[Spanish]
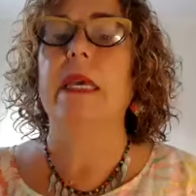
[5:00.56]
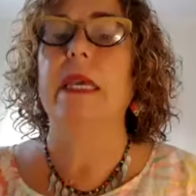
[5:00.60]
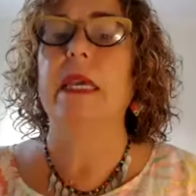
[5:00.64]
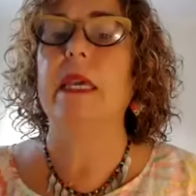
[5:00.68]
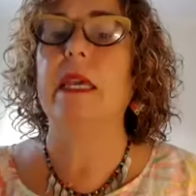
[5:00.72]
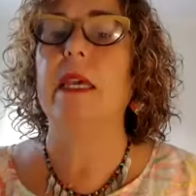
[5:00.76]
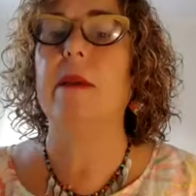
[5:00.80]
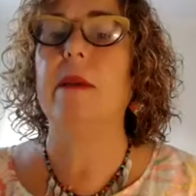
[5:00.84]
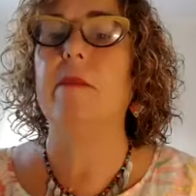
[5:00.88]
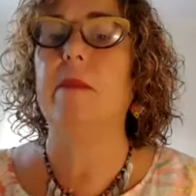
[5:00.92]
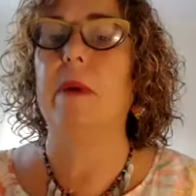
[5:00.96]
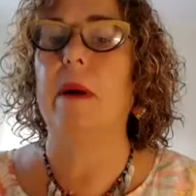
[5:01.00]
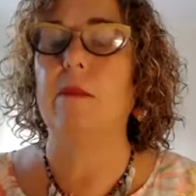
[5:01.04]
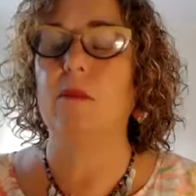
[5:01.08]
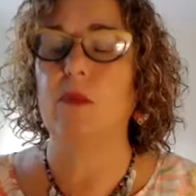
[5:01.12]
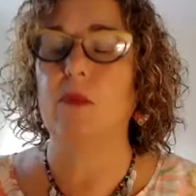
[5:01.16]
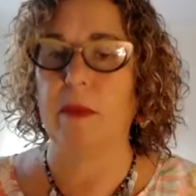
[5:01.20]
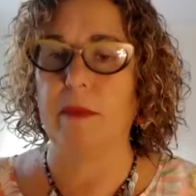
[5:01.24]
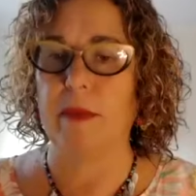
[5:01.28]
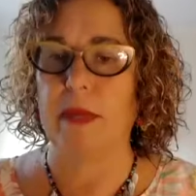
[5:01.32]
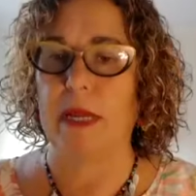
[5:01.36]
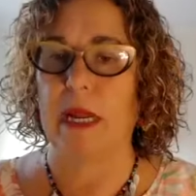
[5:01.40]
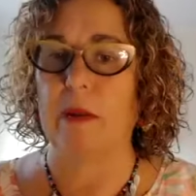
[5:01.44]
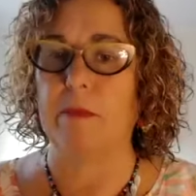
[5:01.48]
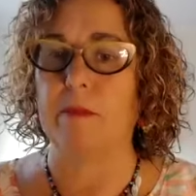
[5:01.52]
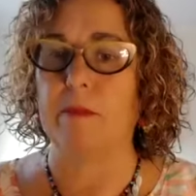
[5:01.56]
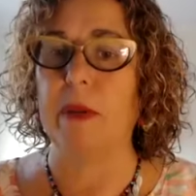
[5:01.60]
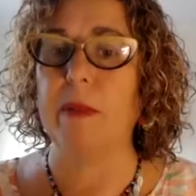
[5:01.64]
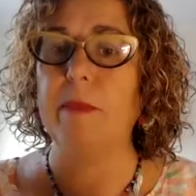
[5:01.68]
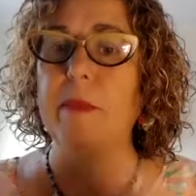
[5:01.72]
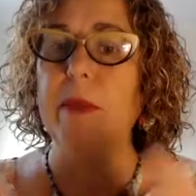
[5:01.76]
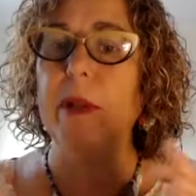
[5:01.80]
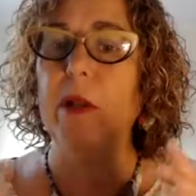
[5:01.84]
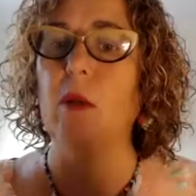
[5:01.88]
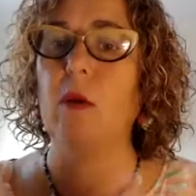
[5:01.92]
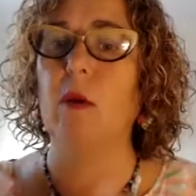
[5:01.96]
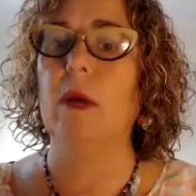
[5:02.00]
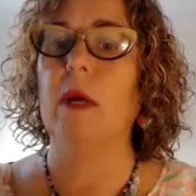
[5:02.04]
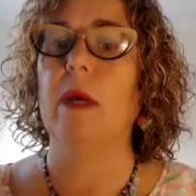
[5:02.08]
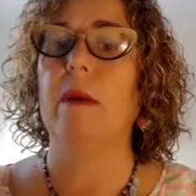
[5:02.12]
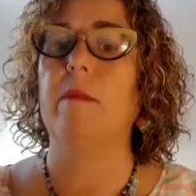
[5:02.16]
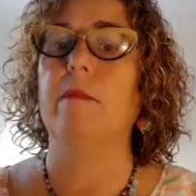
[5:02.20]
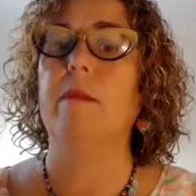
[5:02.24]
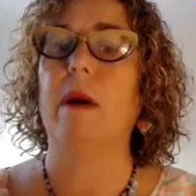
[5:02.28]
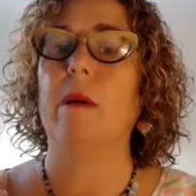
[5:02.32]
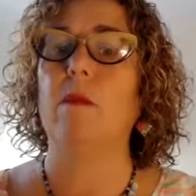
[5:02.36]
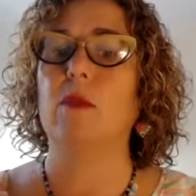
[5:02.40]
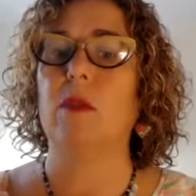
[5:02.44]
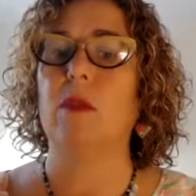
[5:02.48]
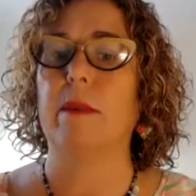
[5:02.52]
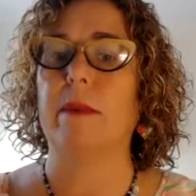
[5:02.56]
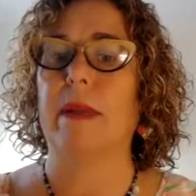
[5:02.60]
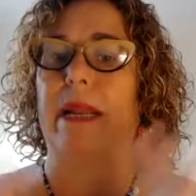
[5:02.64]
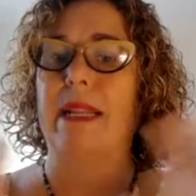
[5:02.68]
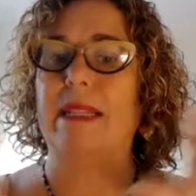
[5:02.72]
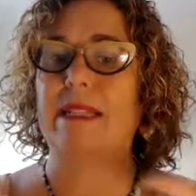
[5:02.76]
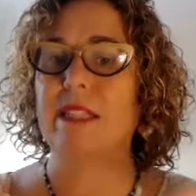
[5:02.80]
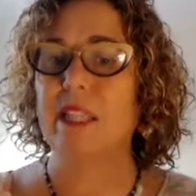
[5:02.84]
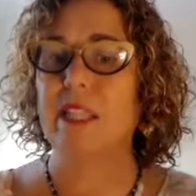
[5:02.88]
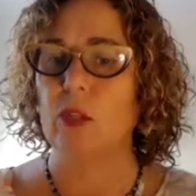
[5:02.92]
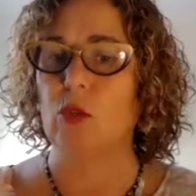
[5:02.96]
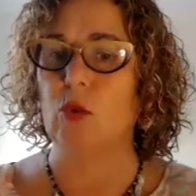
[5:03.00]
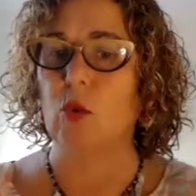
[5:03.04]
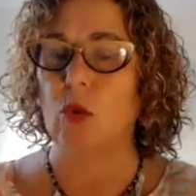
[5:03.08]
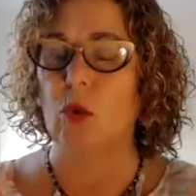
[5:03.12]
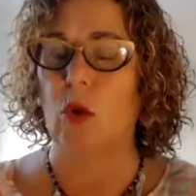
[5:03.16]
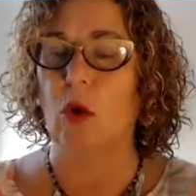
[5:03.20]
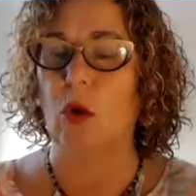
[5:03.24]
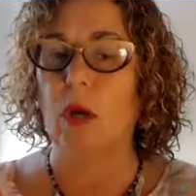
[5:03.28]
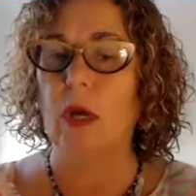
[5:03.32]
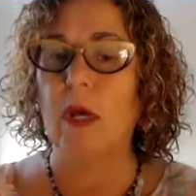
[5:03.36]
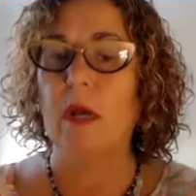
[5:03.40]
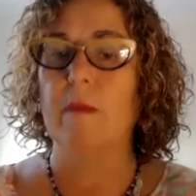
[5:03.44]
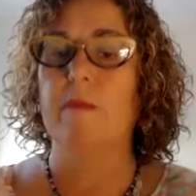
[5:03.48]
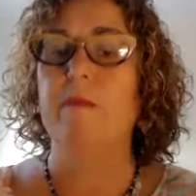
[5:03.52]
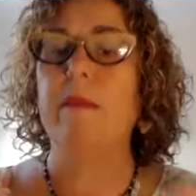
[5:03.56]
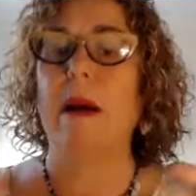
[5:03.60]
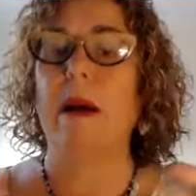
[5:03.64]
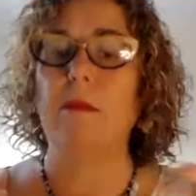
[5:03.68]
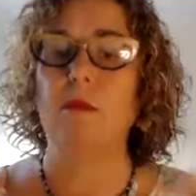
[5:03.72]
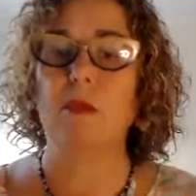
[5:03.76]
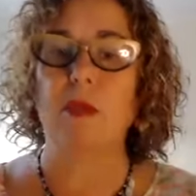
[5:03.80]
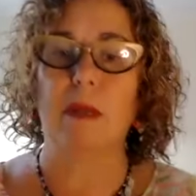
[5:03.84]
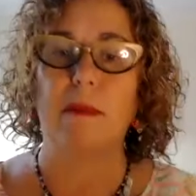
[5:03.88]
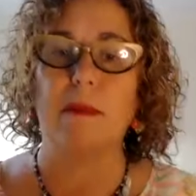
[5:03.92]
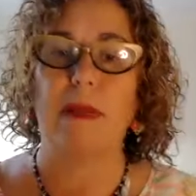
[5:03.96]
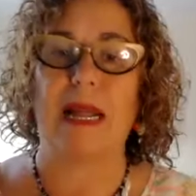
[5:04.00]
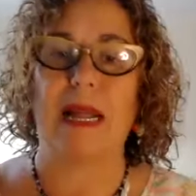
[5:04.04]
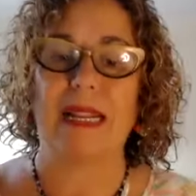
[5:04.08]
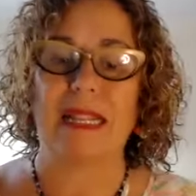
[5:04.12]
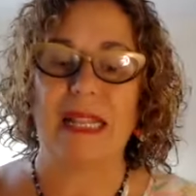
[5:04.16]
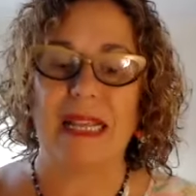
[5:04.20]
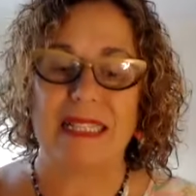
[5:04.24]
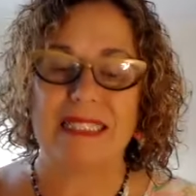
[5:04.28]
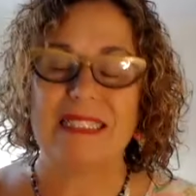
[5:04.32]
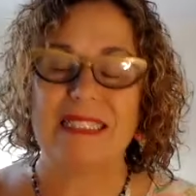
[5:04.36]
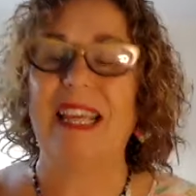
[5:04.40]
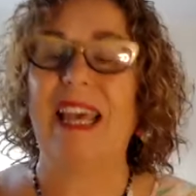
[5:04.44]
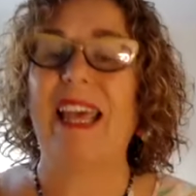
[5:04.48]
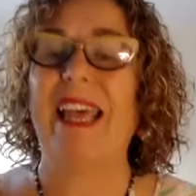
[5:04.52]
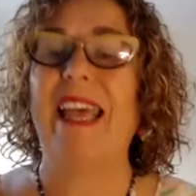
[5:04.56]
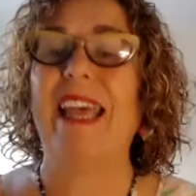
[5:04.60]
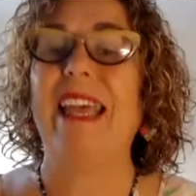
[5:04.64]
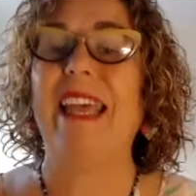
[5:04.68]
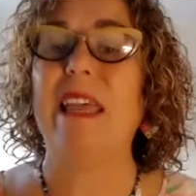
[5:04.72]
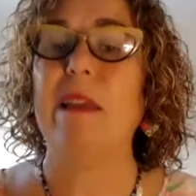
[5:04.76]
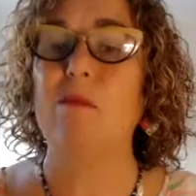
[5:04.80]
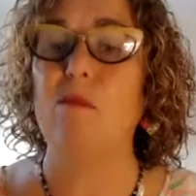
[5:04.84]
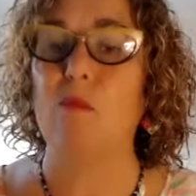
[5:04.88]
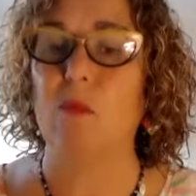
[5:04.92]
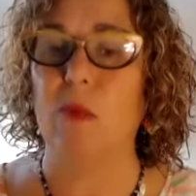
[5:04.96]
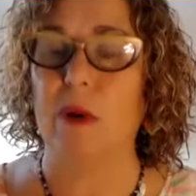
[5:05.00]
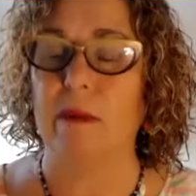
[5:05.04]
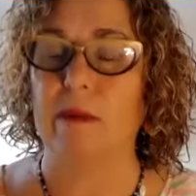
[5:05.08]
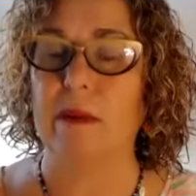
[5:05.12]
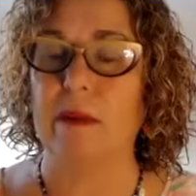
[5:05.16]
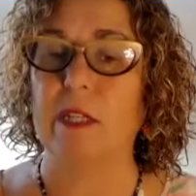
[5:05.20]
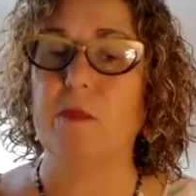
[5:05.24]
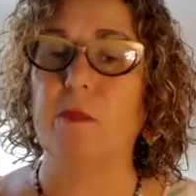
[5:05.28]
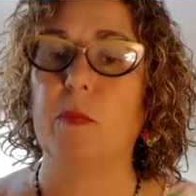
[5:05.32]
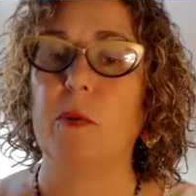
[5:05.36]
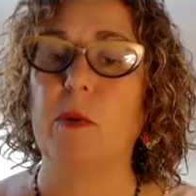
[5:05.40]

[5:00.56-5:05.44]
y vamos a mirar. Primero vamos a hablar título, vamos a hablar de inmuebles.